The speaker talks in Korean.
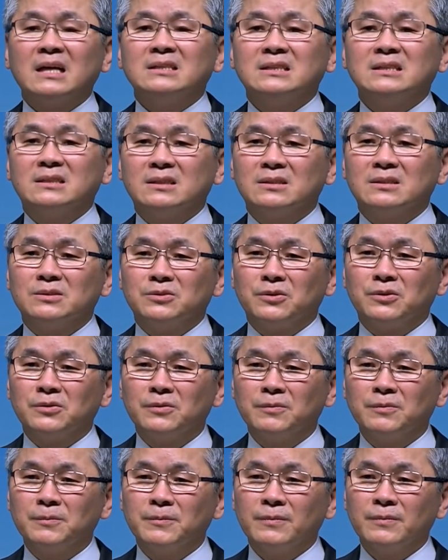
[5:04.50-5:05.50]

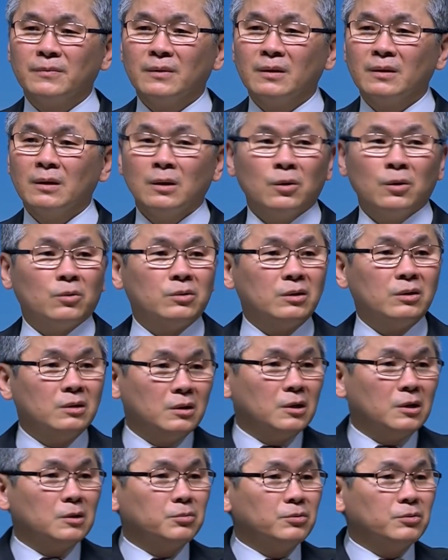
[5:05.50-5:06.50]
메시지거든요.
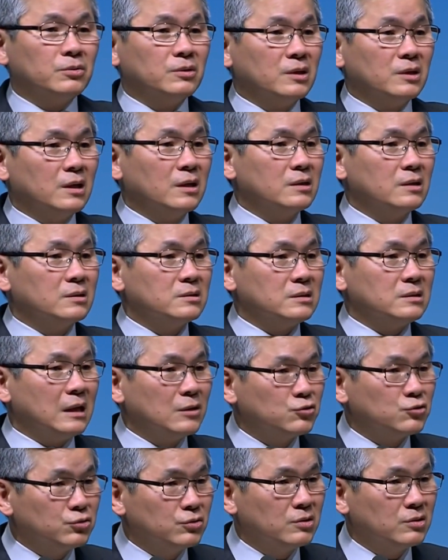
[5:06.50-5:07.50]
오늘 여러분 여기
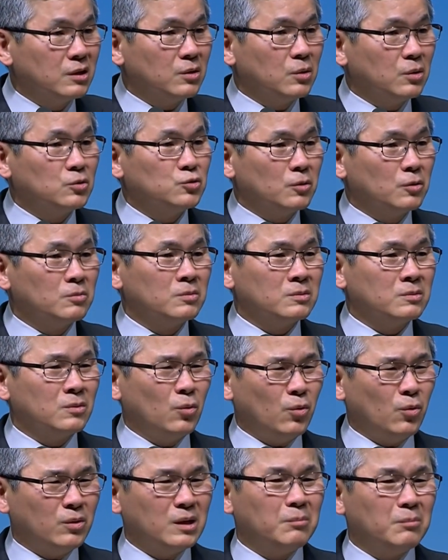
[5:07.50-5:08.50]
예수 그래도 좀
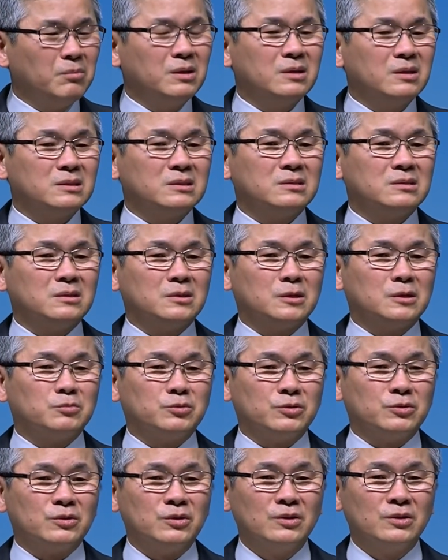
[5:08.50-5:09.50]
오래 믿으신
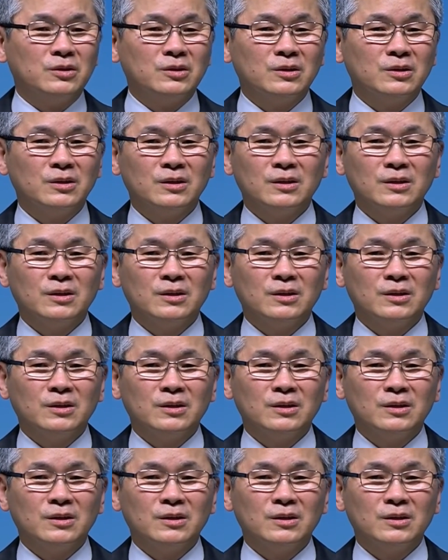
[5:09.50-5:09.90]
여러분